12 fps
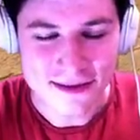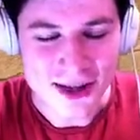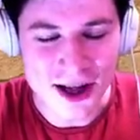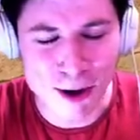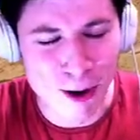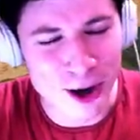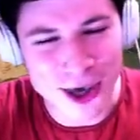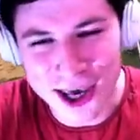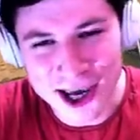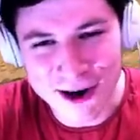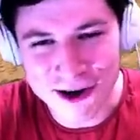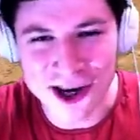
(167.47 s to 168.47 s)

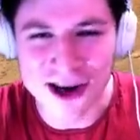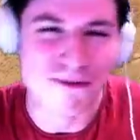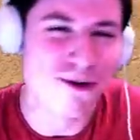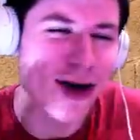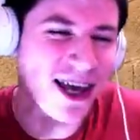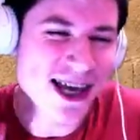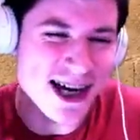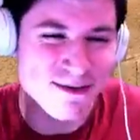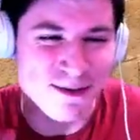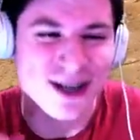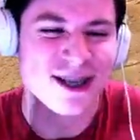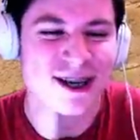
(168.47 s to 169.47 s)
Окей, окей, мой
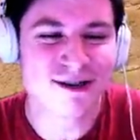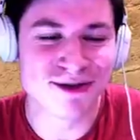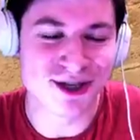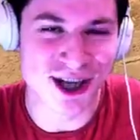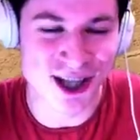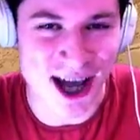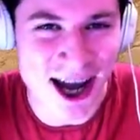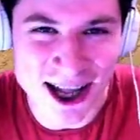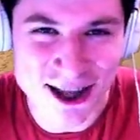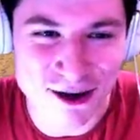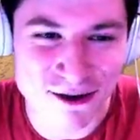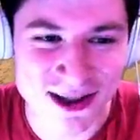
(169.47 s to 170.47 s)
керамбит всегда
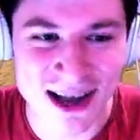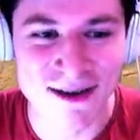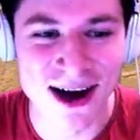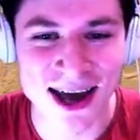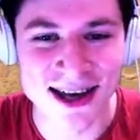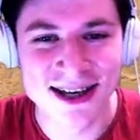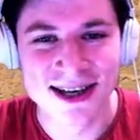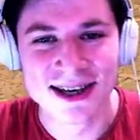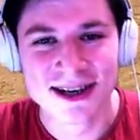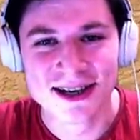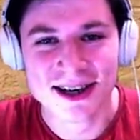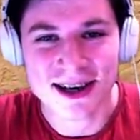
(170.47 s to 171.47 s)
готов, давай.
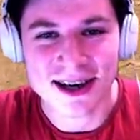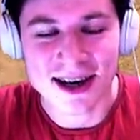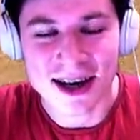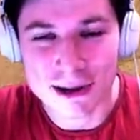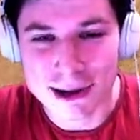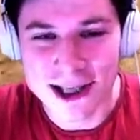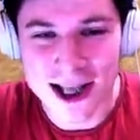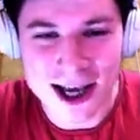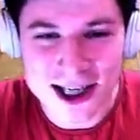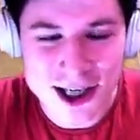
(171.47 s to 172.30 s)
Ну знаешь...